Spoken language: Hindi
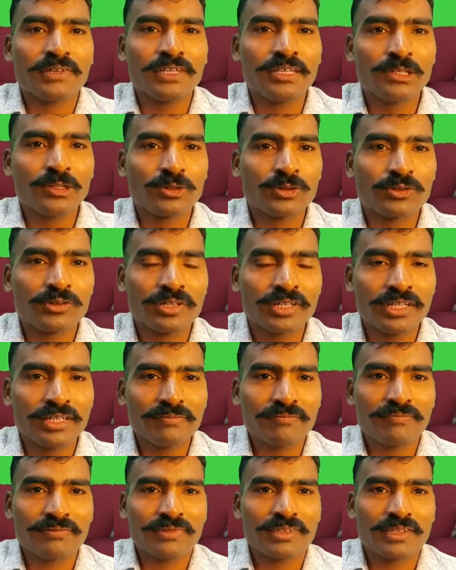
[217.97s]
इन लोगों के
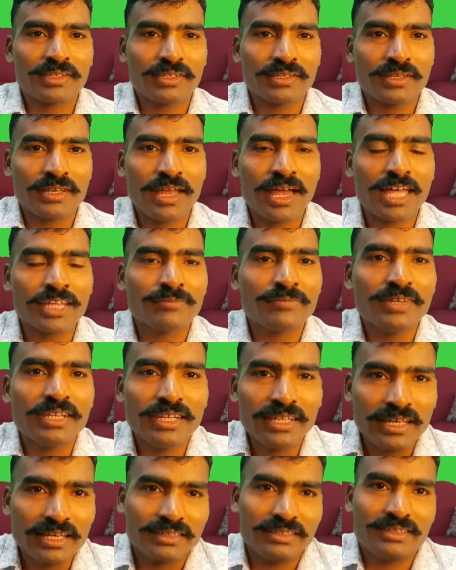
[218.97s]
हाथ में
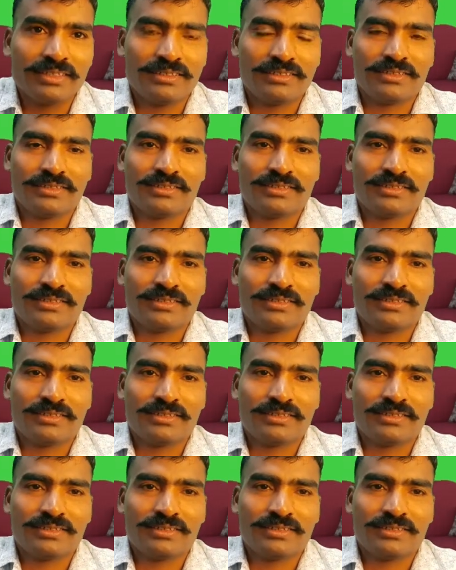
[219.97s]
ना दें